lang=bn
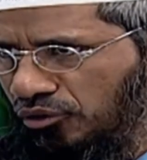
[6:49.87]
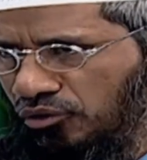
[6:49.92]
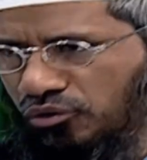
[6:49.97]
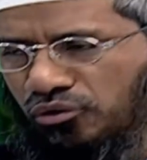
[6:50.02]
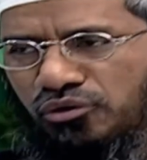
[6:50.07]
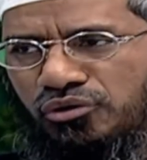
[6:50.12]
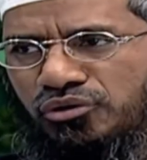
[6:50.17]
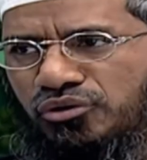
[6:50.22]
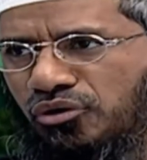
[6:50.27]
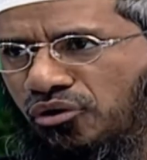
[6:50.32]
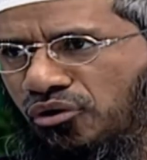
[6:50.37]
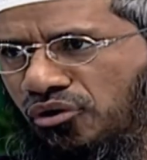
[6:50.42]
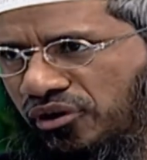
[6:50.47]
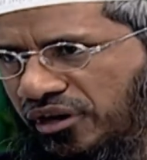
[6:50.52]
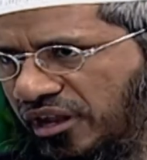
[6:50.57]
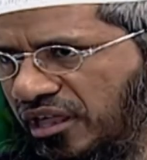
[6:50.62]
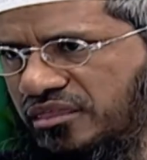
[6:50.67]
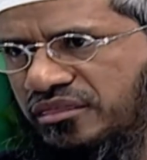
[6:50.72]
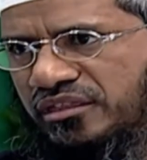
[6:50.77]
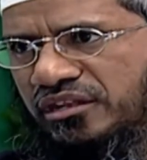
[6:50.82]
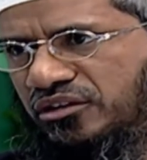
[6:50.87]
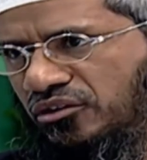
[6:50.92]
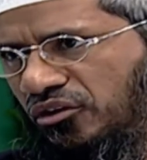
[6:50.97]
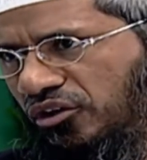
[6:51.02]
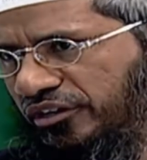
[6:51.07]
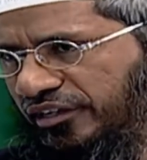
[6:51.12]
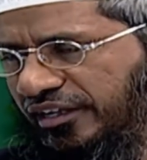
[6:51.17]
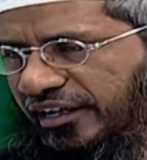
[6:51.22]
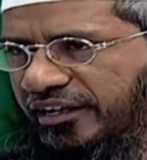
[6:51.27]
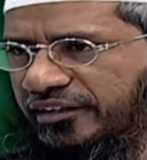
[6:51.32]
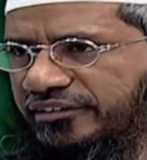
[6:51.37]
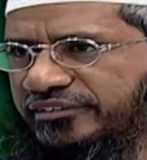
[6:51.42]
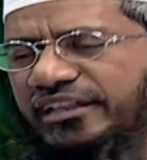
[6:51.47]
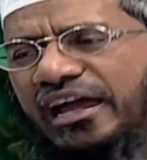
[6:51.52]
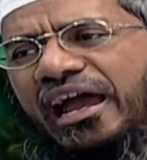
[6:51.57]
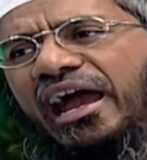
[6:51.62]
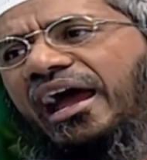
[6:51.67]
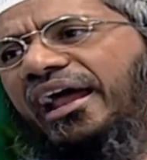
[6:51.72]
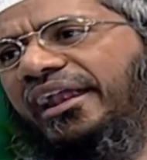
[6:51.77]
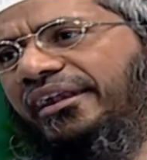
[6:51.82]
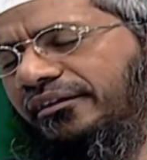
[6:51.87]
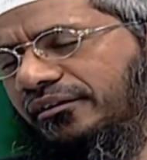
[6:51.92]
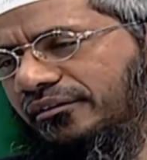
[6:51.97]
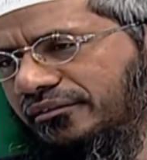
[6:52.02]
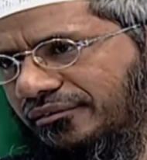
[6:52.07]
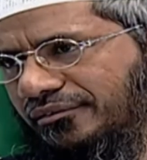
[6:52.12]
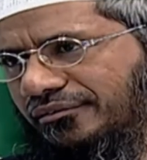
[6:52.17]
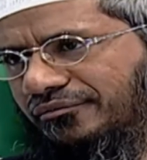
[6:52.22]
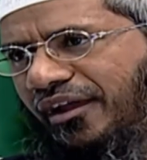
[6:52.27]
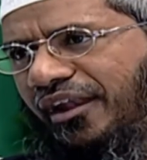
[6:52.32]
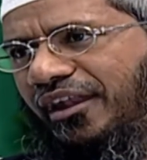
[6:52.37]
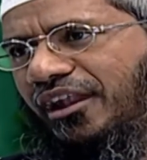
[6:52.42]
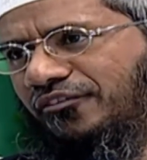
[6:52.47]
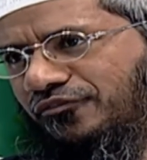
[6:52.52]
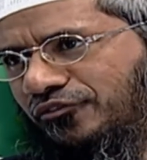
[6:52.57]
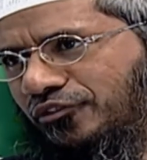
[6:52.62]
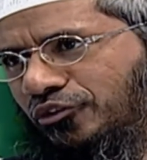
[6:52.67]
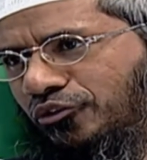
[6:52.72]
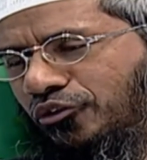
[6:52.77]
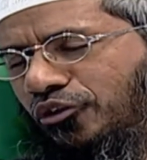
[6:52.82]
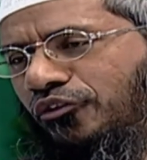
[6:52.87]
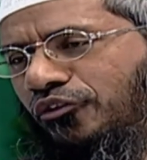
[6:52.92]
জব অথবা কিশমিশ বা খেজুর অথবা গম